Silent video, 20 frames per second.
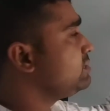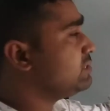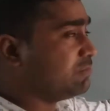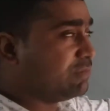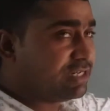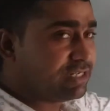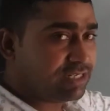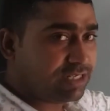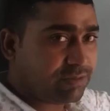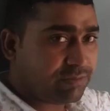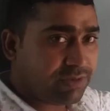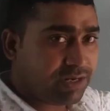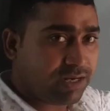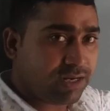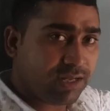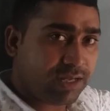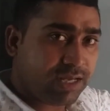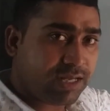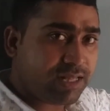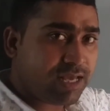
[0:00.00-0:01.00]
जोमेट्रिक मीन
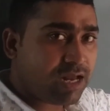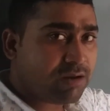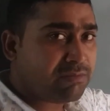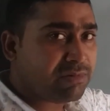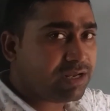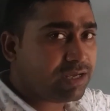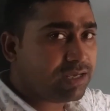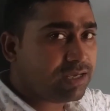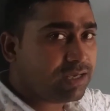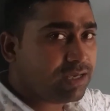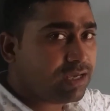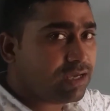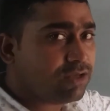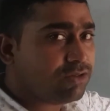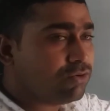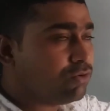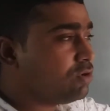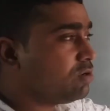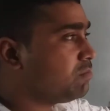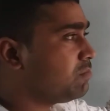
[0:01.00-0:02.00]
ये ध्यान में रखेंगे कि
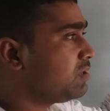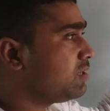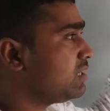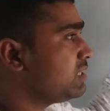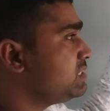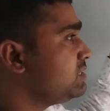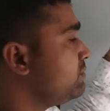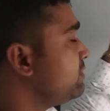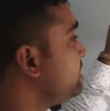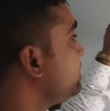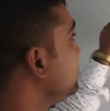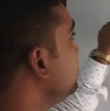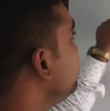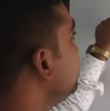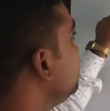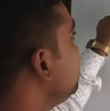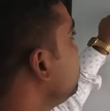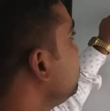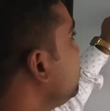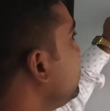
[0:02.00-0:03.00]
दो नंबर का जोमेट्रिक
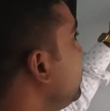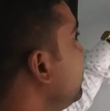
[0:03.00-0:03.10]
मीन जो होता